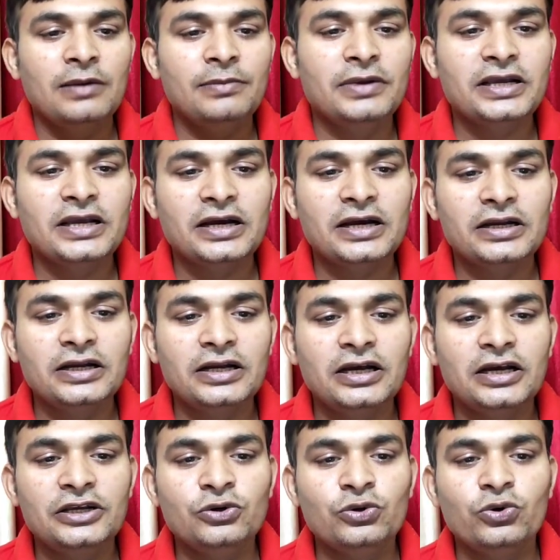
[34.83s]
हमें क्या
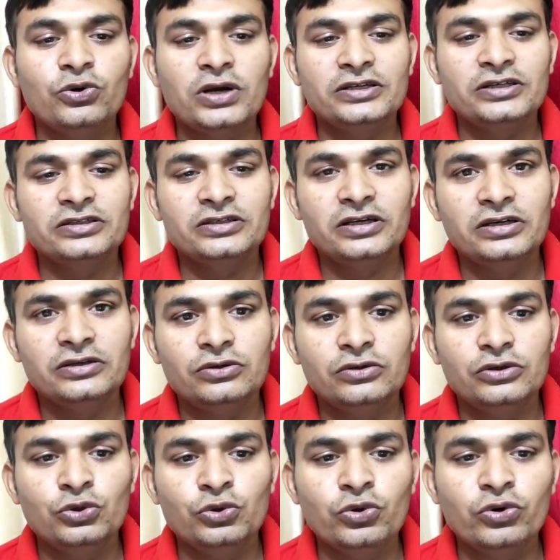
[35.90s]
करना है यूनो कैश से
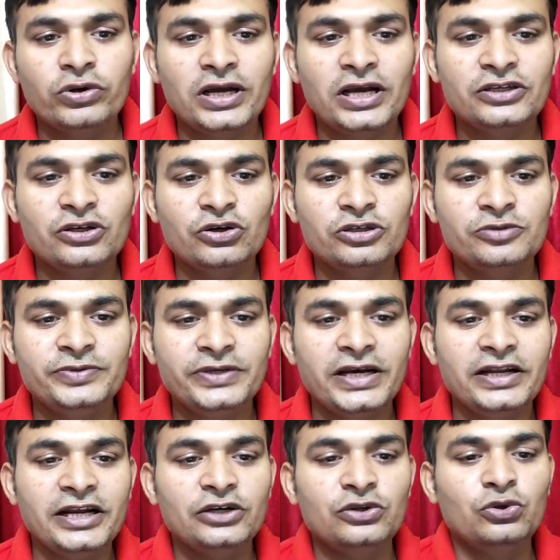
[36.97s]
यूनो कैश और एस बी
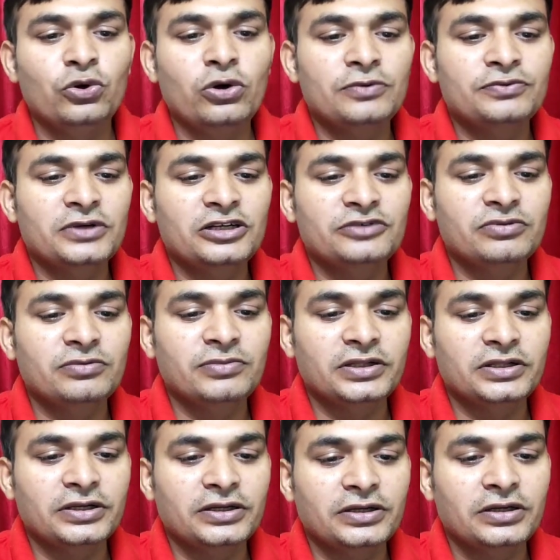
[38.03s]
आई लाइट दो ऑप्शन इसमें
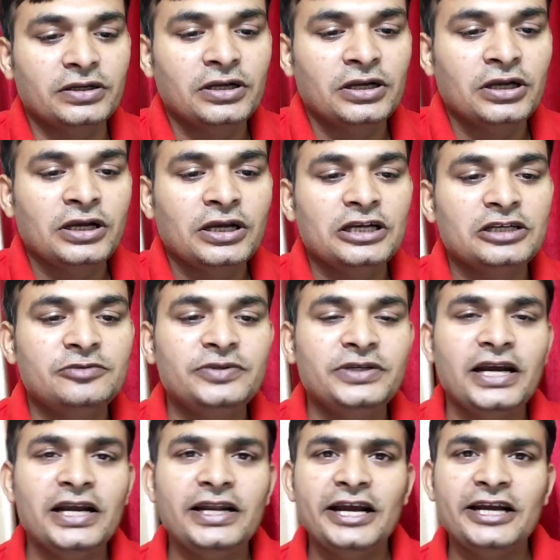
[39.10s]
मिलते हैं एस
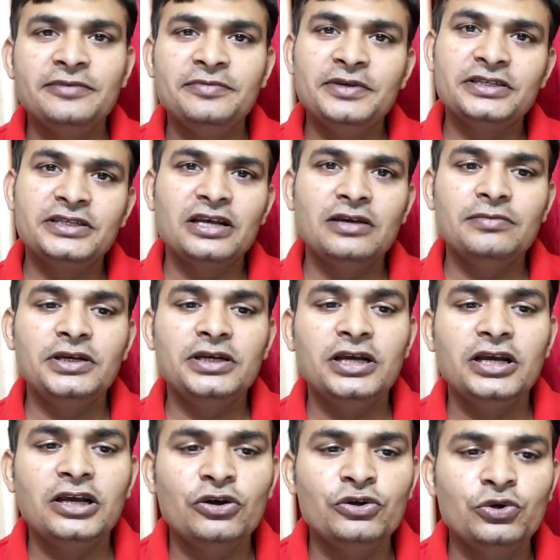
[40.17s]
बी आई लाइट भी सेम ही
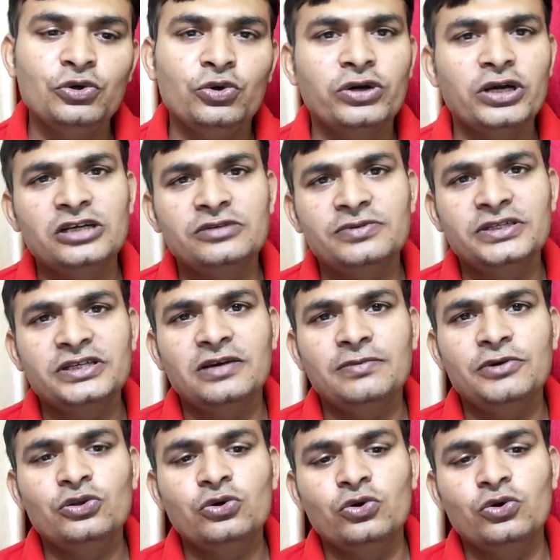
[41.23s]
है और यूनो कैश भी
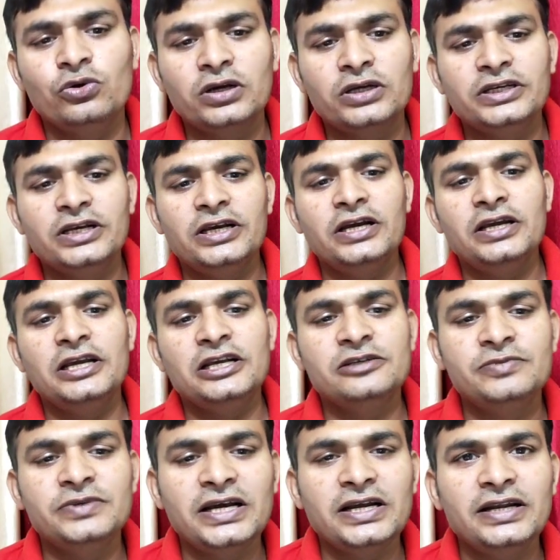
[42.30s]
सेम ही दोनों का ये है
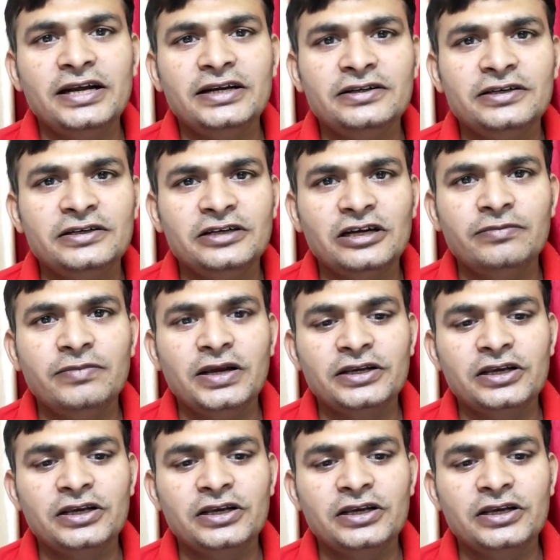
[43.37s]
एस बी आई लाइट इंटरनेट